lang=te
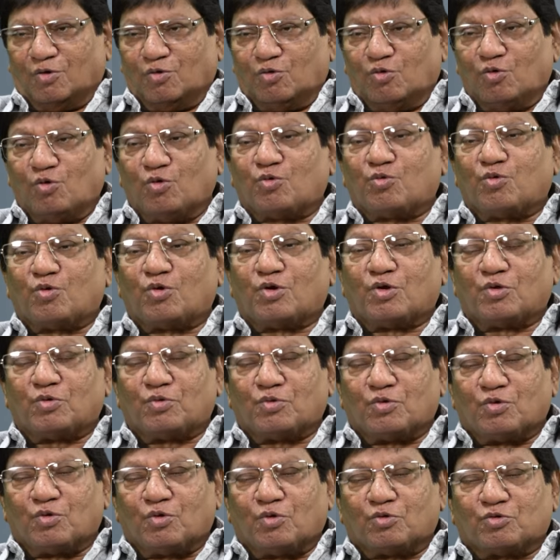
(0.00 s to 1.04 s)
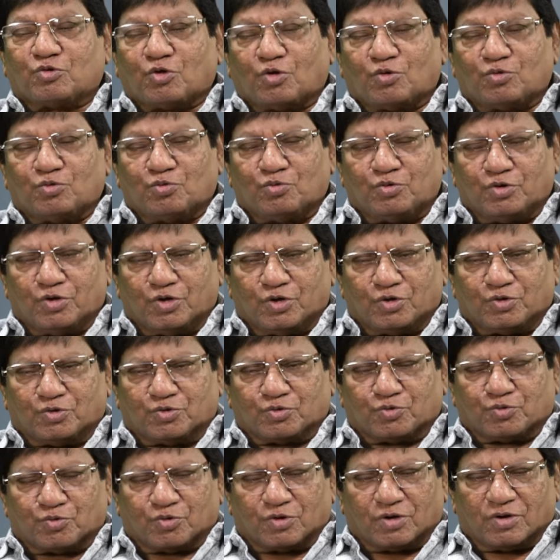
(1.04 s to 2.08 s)
గురుకులంలో చదువు
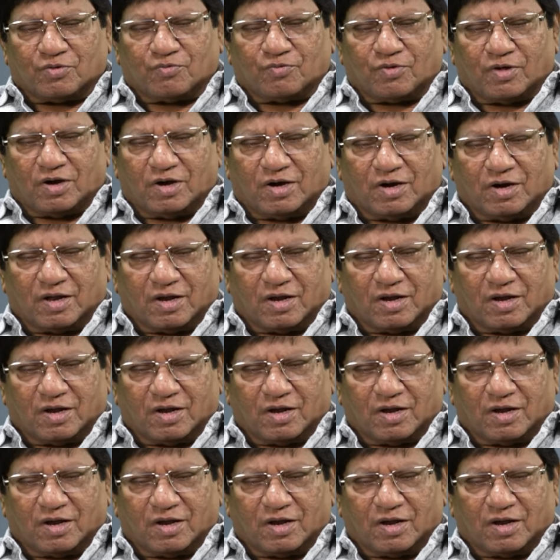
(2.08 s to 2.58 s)
నేర్చుకున్న వాళ్ళ